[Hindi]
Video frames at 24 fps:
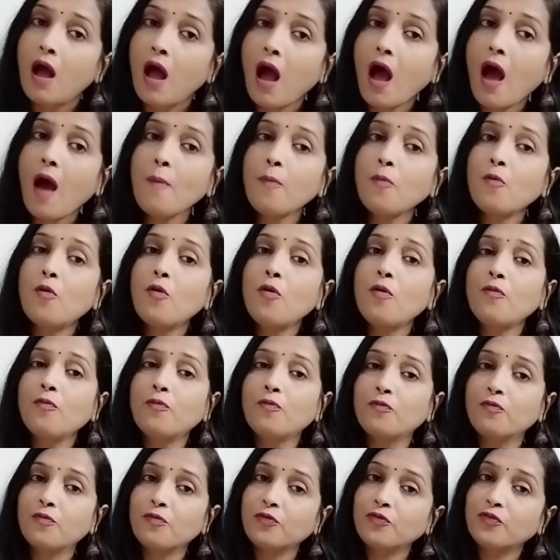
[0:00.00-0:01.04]
आपको
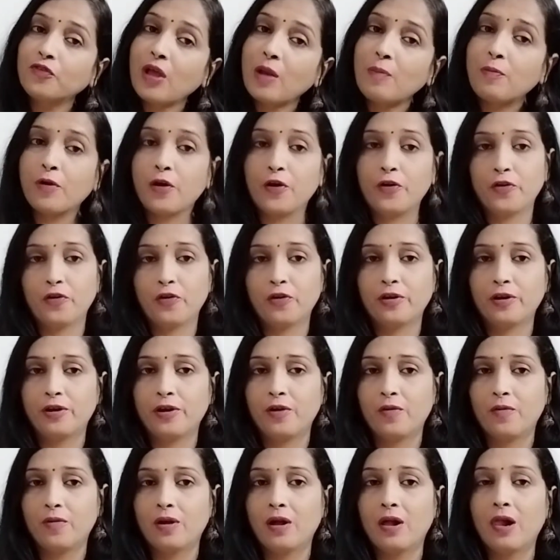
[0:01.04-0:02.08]
सेल्फ कंट्रोल करना
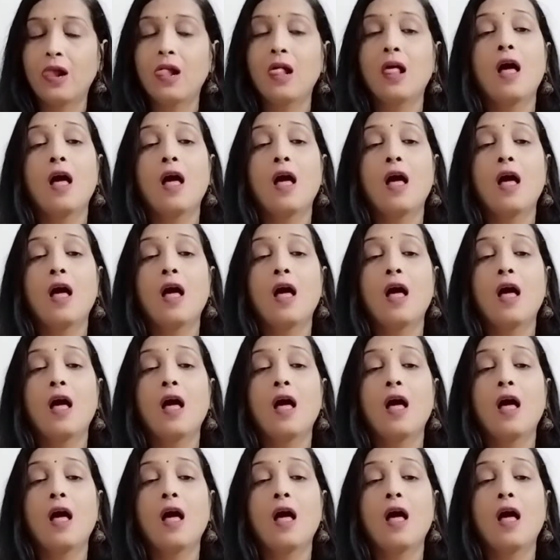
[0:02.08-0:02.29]
होगा